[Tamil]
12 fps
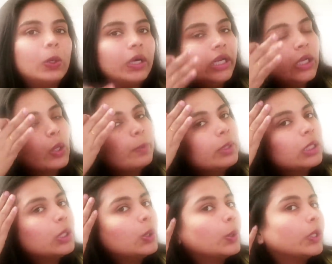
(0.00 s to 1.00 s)
ஆல்ரெடி நான் ரொம்ப
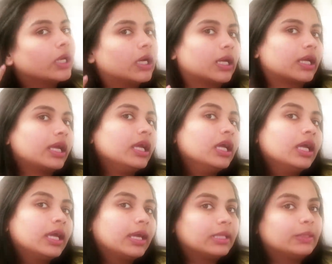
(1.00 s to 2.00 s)
க்ளோயிங்காக இருக்கேன்
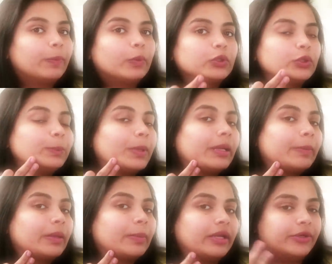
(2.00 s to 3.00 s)
இது போட்டுட்டு பல
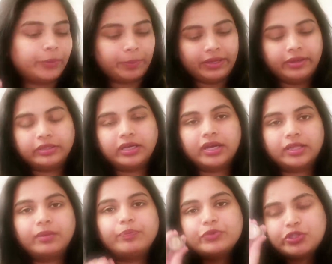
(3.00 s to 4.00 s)
பல பலன்னு இருப்பேன் அதுக்காக தான்